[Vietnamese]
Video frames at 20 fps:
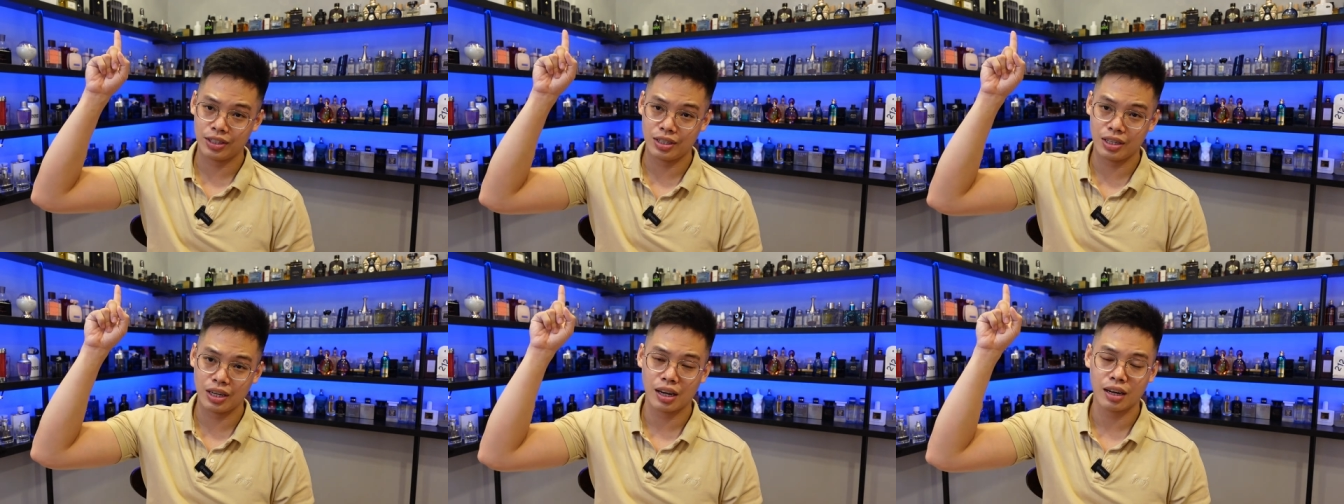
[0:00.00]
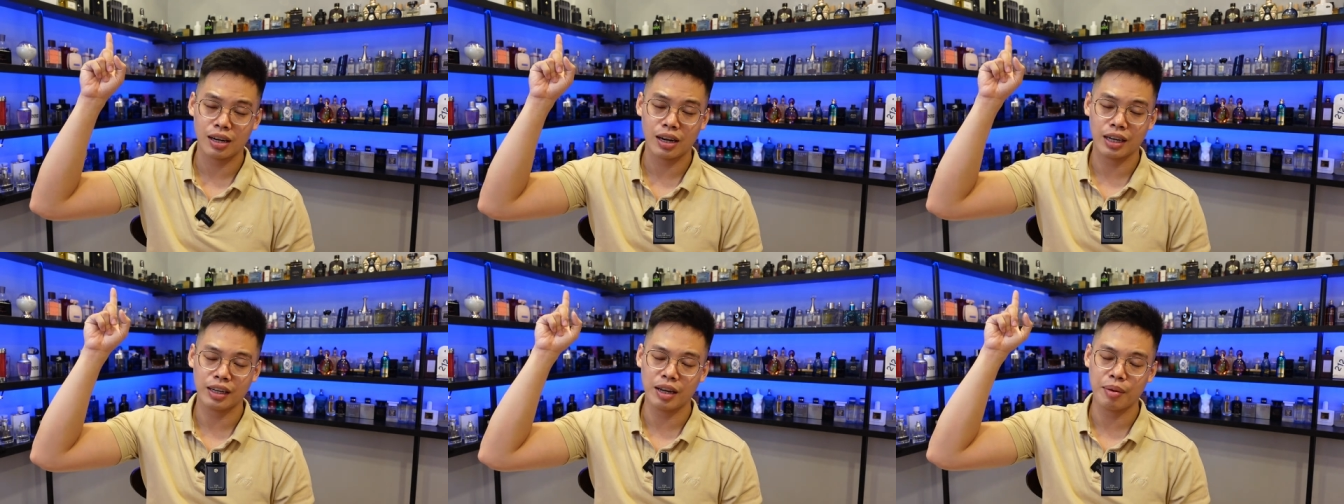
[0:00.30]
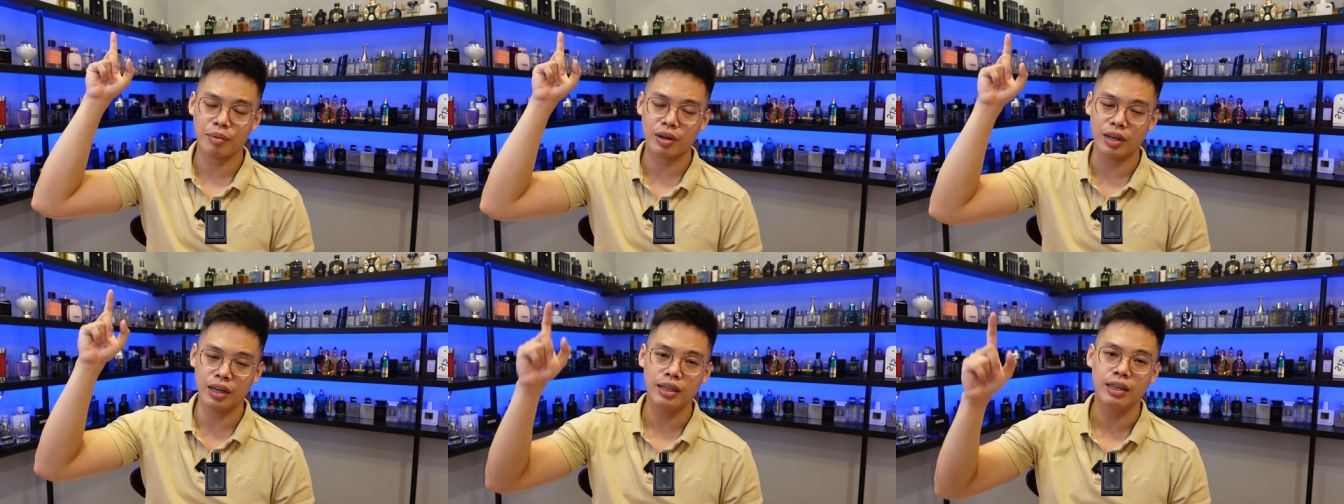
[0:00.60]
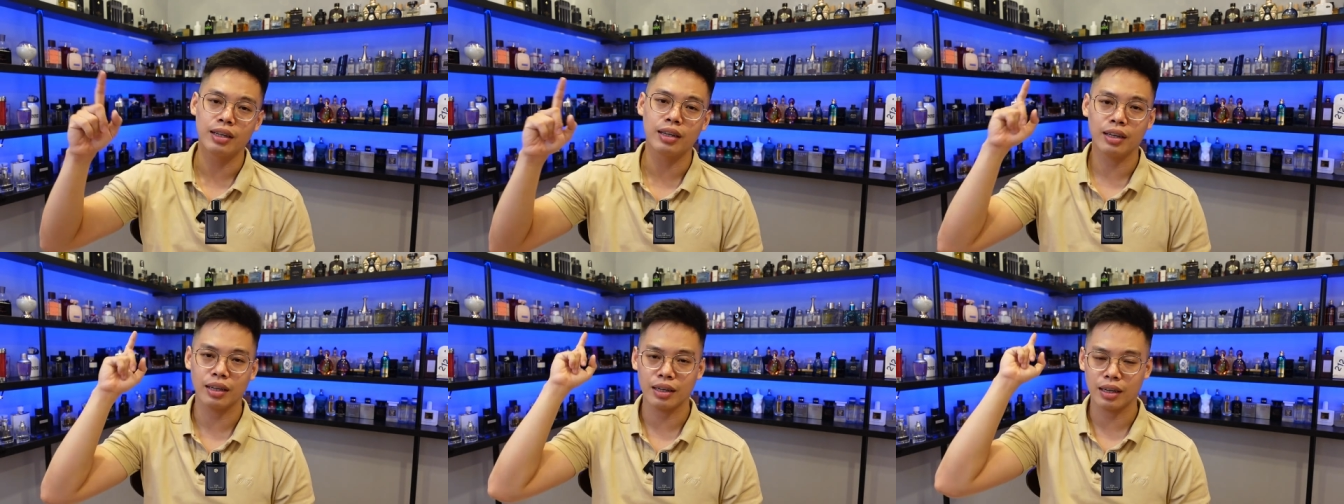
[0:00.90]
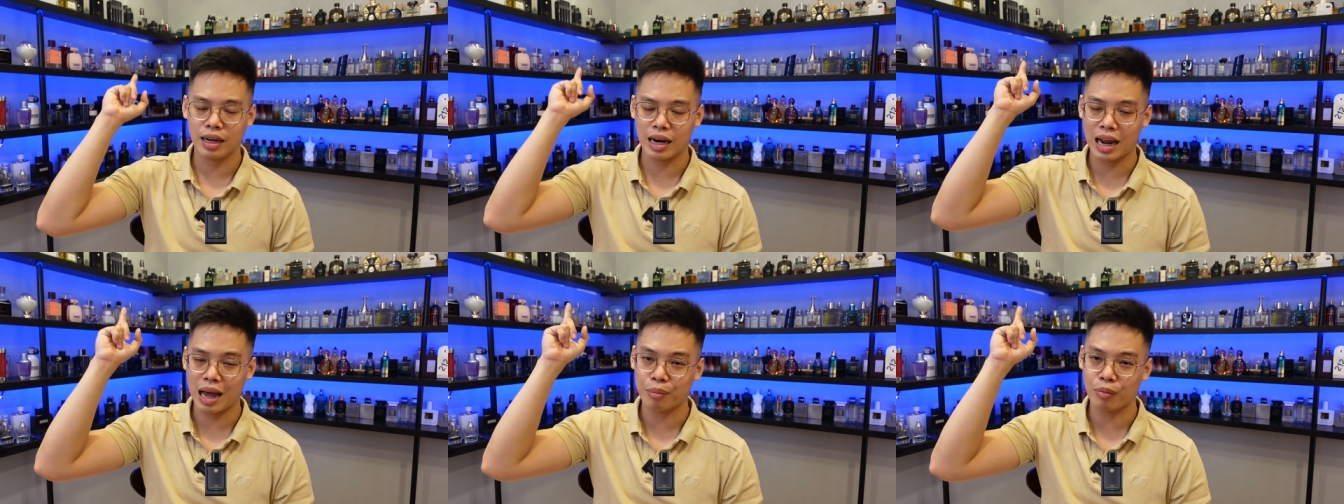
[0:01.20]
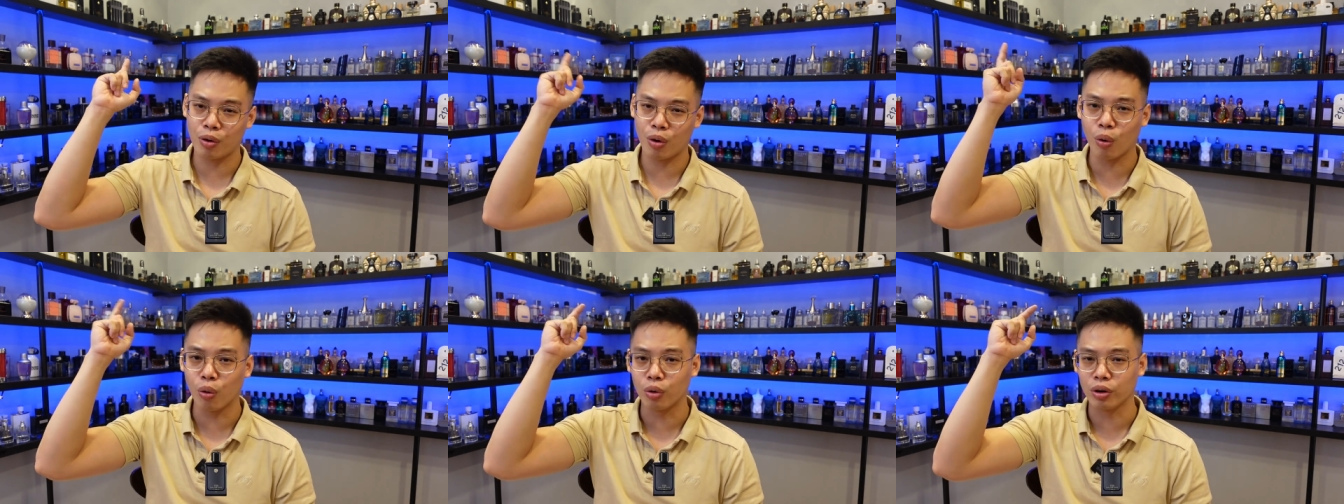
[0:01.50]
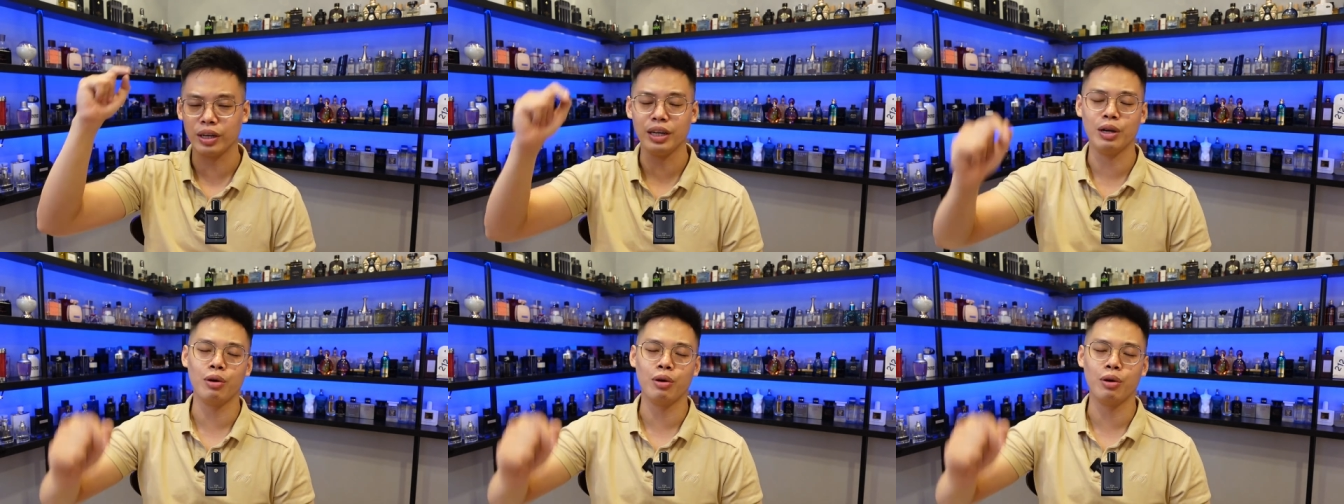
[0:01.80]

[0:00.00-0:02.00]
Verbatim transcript: Jet IM King làm ổn